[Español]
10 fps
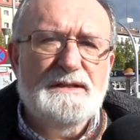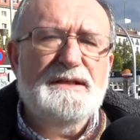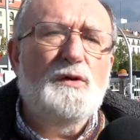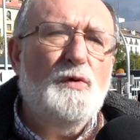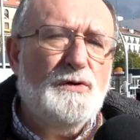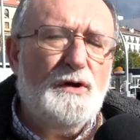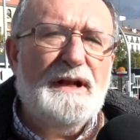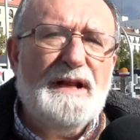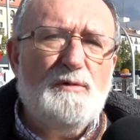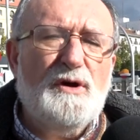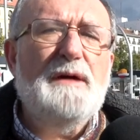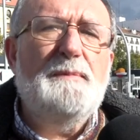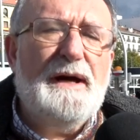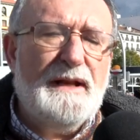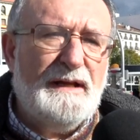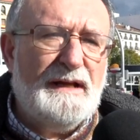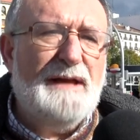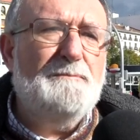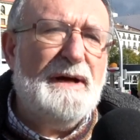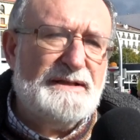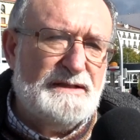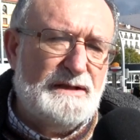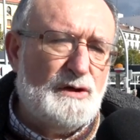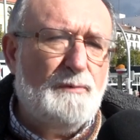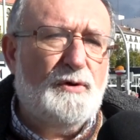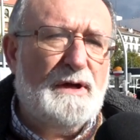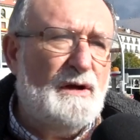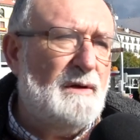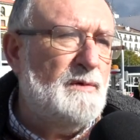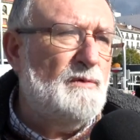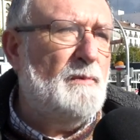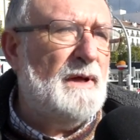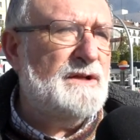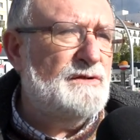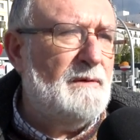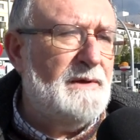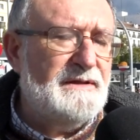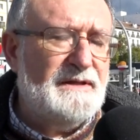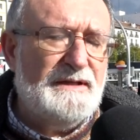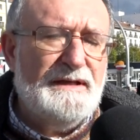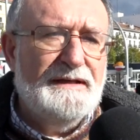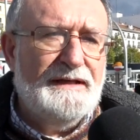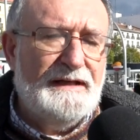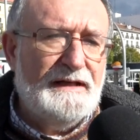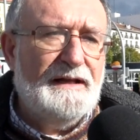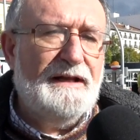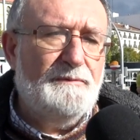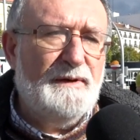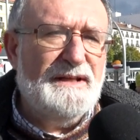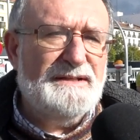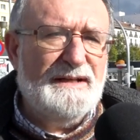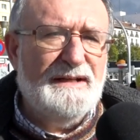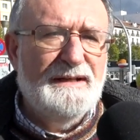Segundo, queremos que paren en más sitios porque ahora mismo para solamente en Linares Baeza.